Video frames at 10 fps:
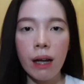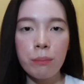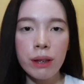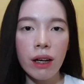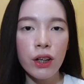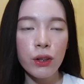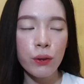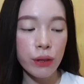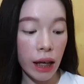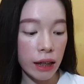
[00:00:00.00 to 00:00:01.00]
marami na
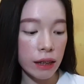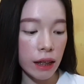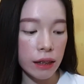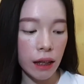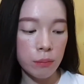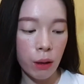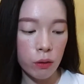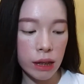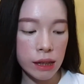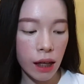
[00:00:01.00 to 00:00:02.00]
kayong narinig
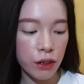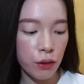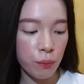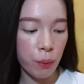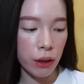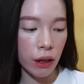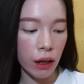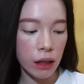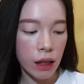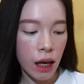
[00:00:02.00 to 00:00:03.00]
about this kind of
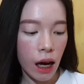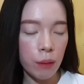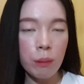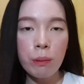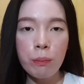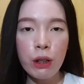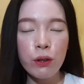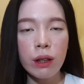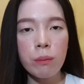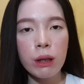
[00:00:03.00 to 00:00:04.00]
product. Um,
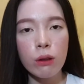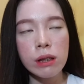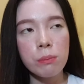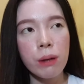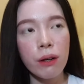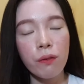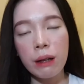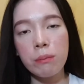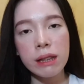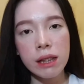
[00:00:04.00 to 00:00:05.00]
mabibili nyo naman to sa mga
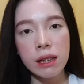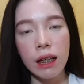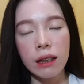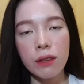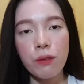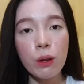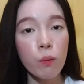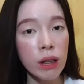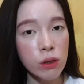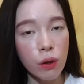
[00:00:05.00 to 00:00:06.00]
pharmacist din.
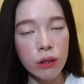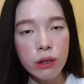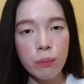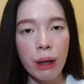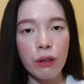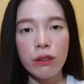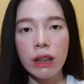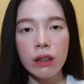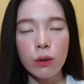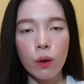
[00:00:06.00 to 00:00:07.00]
Even Watson's, meron
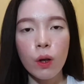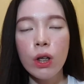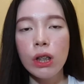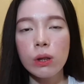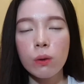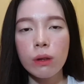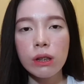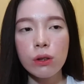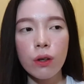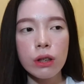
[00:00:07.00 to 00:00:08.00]
din ito. So
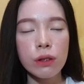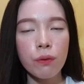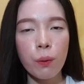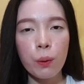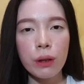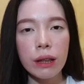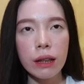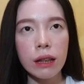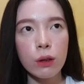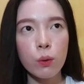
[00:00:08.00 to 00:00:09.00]
this costs for
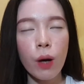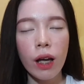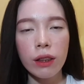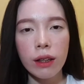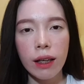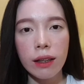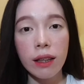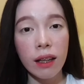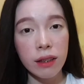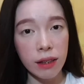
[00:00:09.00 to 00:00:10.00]
only
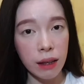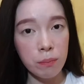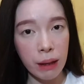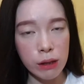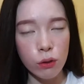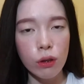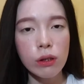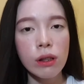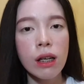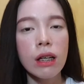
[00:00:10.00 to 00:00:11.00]
299
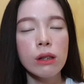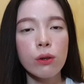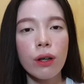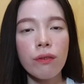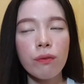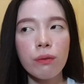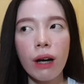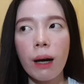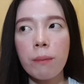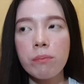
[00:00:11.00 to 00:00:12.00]
pesos. So if
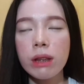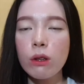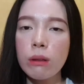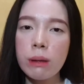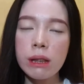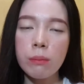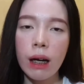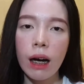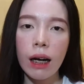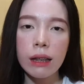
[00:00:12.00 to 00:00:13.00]
um, doon naman sa
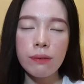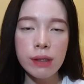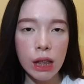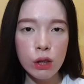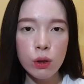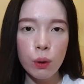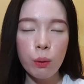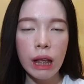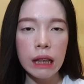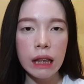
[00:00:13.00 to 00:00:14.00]
mga, if sa
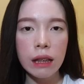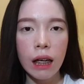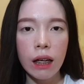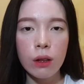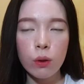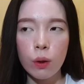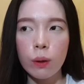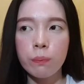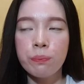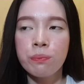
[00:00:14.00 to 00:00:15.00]
inyo walang tindang
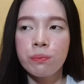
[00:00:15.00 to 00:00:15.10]
ganito,